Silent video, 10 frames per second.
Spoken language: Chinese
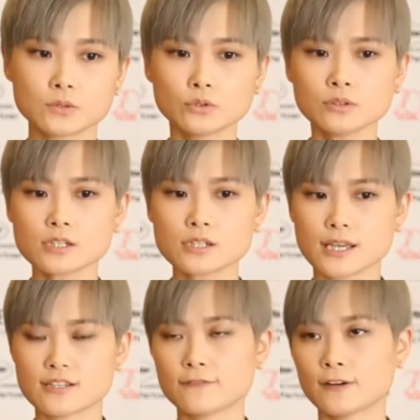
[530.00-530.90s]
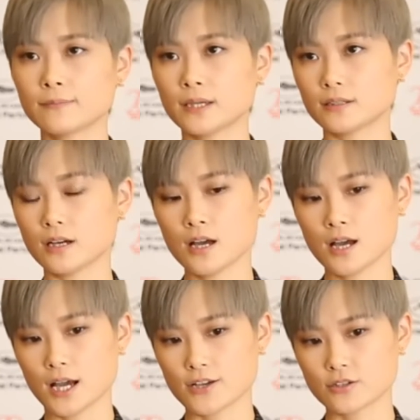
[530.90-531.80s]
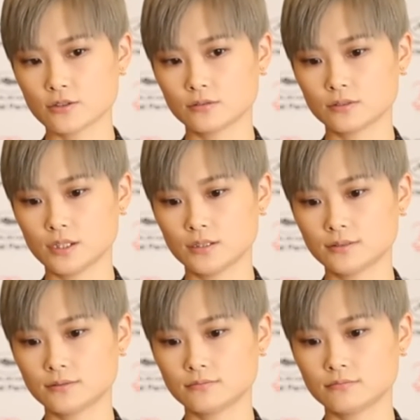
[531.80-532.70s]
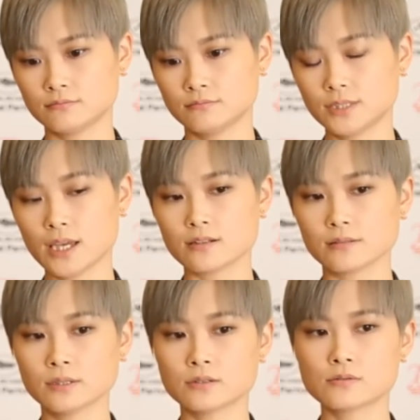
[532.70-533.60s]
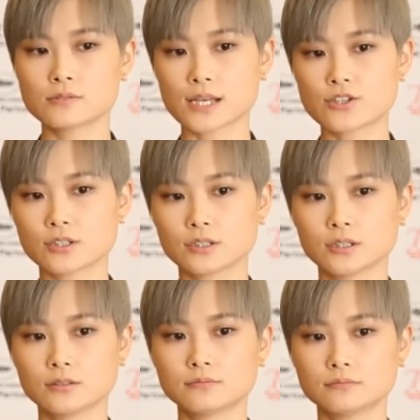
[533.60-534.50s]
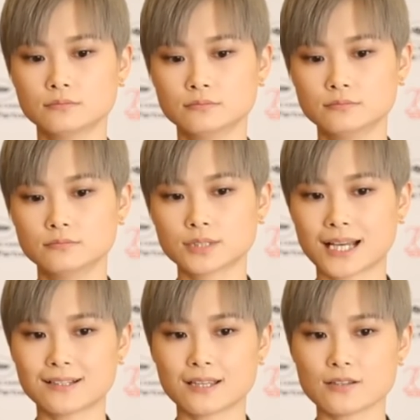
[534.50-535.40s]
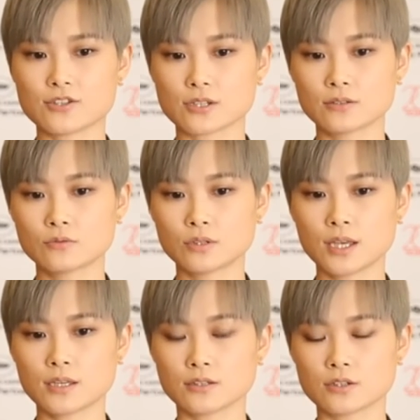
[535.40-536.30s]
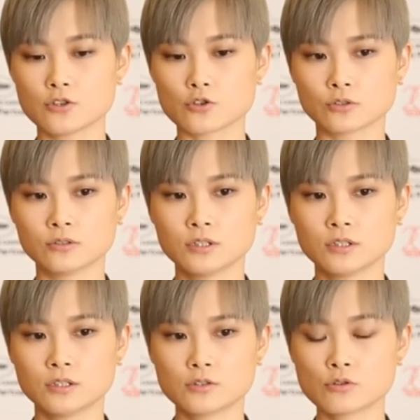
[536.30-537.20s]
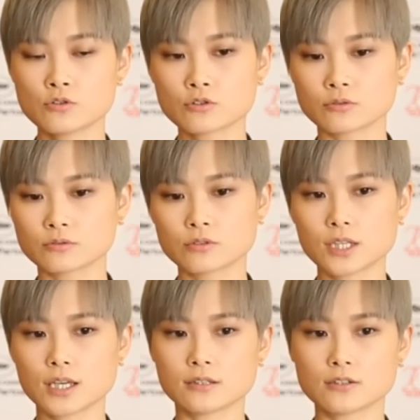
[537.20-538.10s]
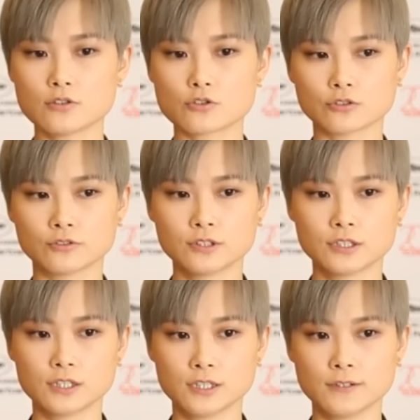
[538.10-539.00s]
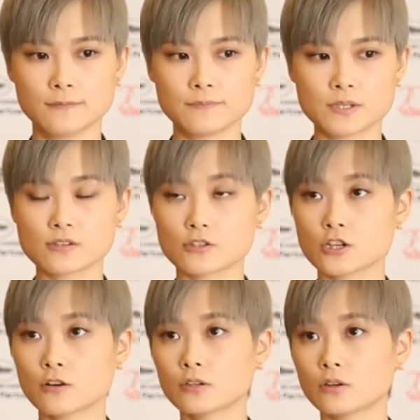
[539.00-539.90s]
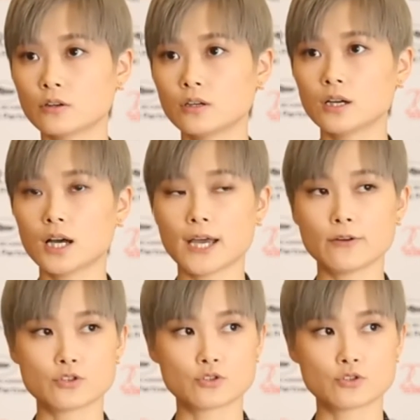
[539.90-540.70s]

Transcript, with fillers: 无论是眼界方面的，还是呃嗯电影人们在这个嗯戛纳电影节对电影的一种尊重，对电影的一种呃彼此的交流。还有